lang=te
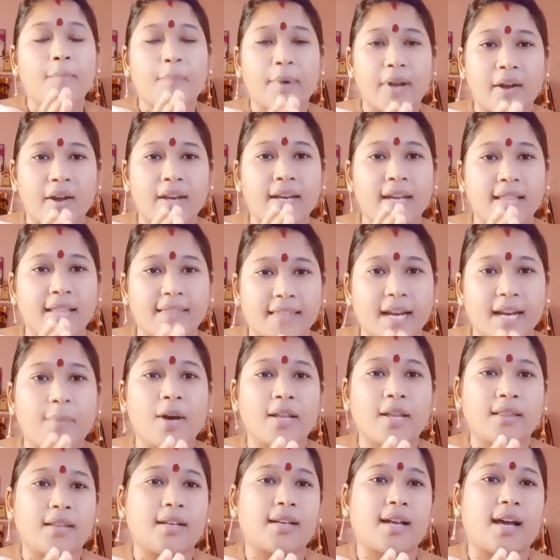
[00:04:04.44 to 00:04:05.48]
ఇప్పుడు
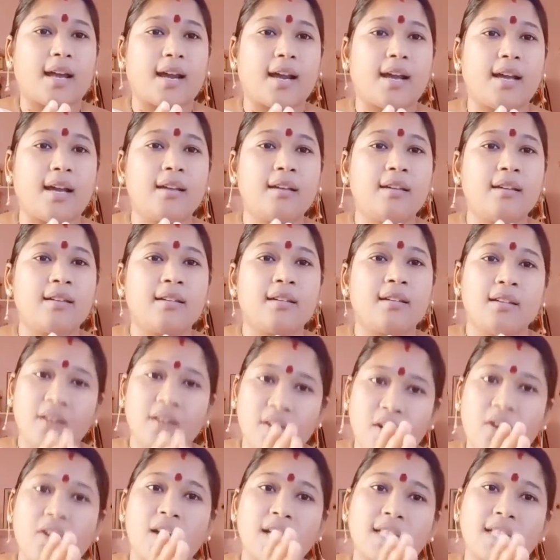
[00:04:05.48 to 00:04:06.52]
నిద్రపోతున్నారా
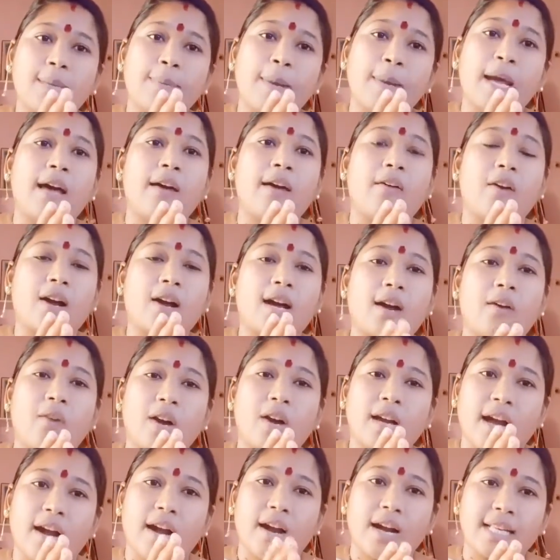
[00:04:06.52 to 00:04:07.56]

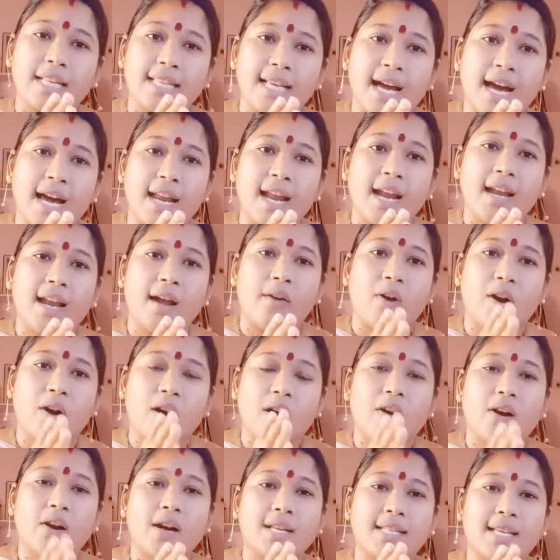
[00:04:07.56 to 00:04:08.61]
ఒక్కొక్కసారన్న
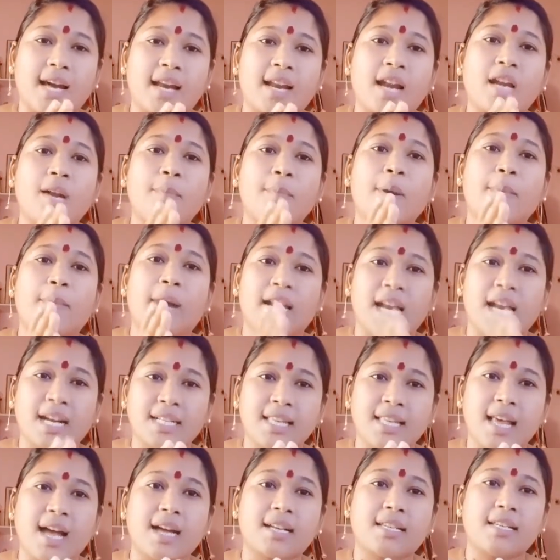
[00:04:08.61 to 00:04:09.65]
ఒక్కొక్కసారని మీ
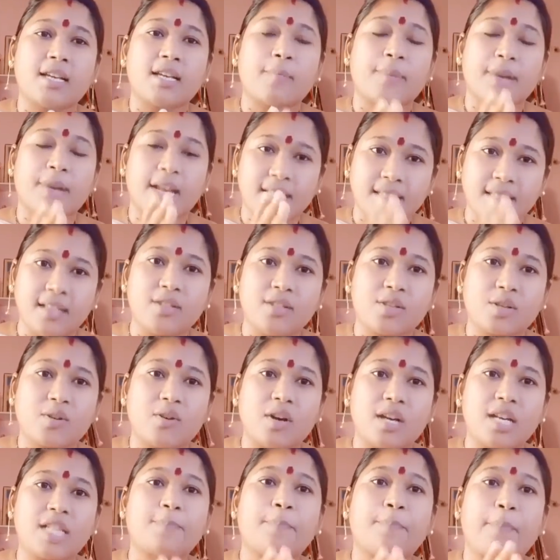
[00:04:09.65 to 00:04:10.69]
మనక్షాక్షిని
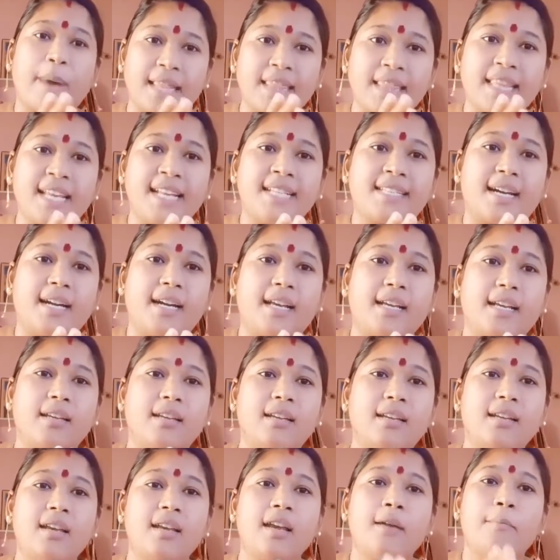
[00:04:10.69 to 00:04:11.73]
ప్రశ్నించుకొని స్పందించండి
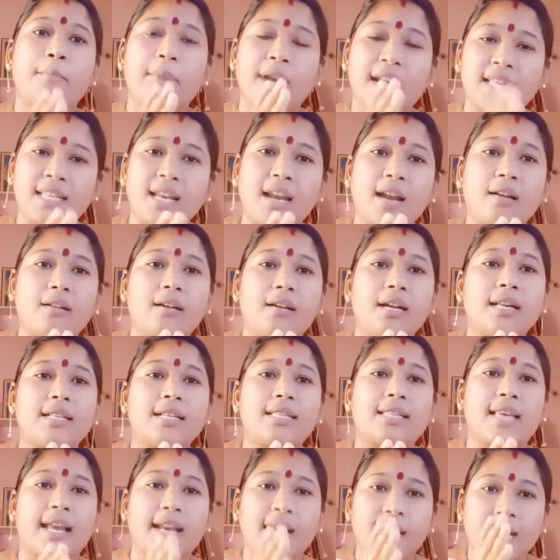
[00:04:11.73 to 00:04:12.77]
ప్రజలకు
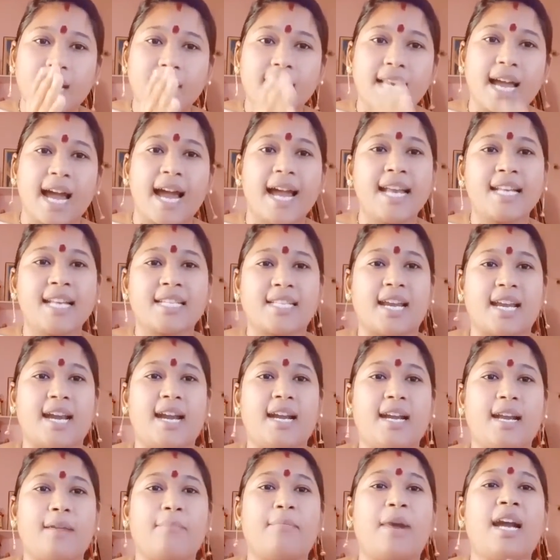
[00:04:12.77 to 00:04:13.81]
సరైన న్యాయం
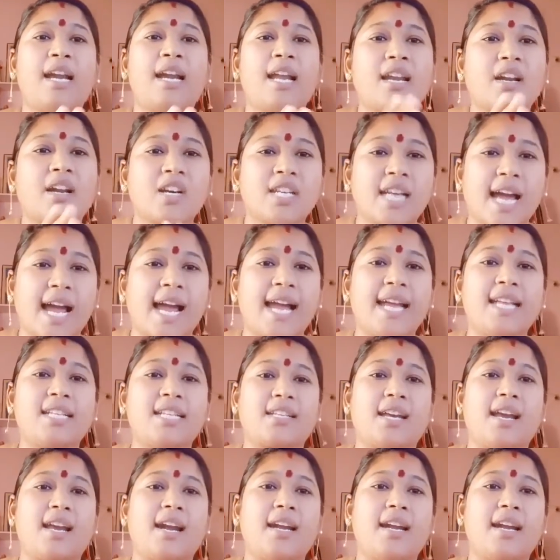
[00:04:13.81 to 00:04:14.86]
చేయండి మహిళలకు న్యాయం
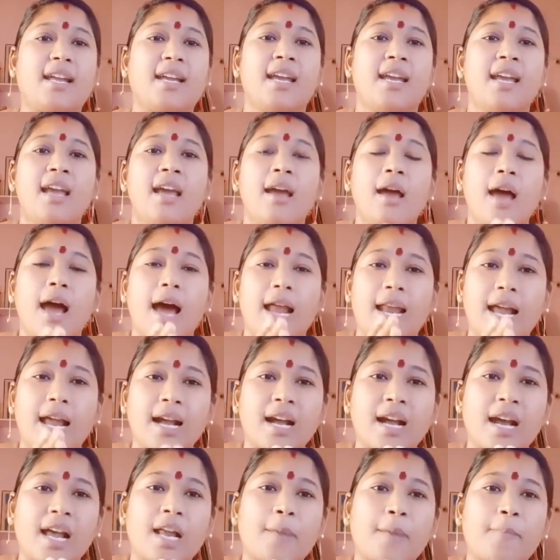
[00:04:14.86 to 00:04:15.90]
చేయండి
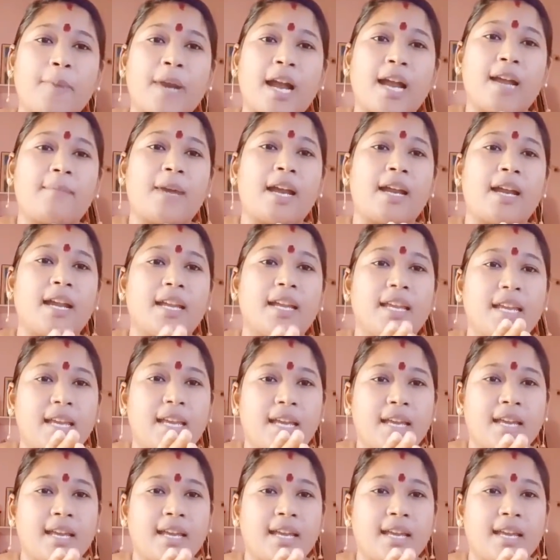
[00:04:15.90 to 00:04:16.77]
అలంకారప్రాయమైన ఈ